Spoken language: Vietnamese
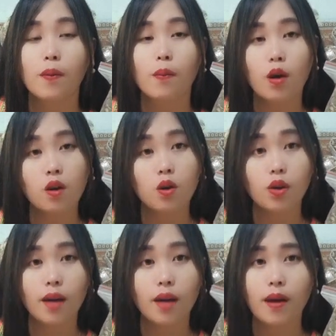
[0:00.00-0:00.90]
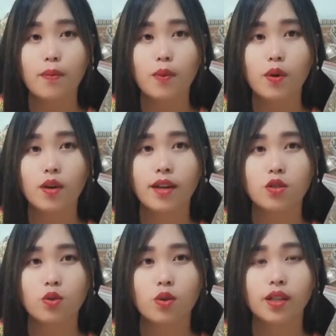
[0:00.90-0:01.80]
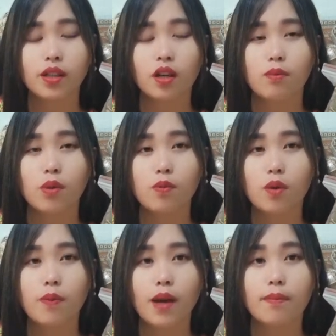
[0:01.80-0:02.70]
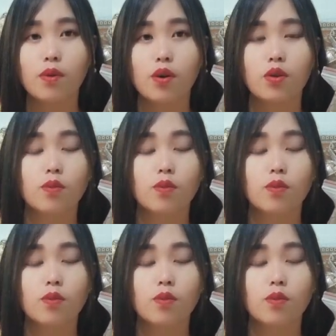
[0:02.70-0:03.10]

mó có lúc cáp plasma đang dụ là thì có mó mó plasma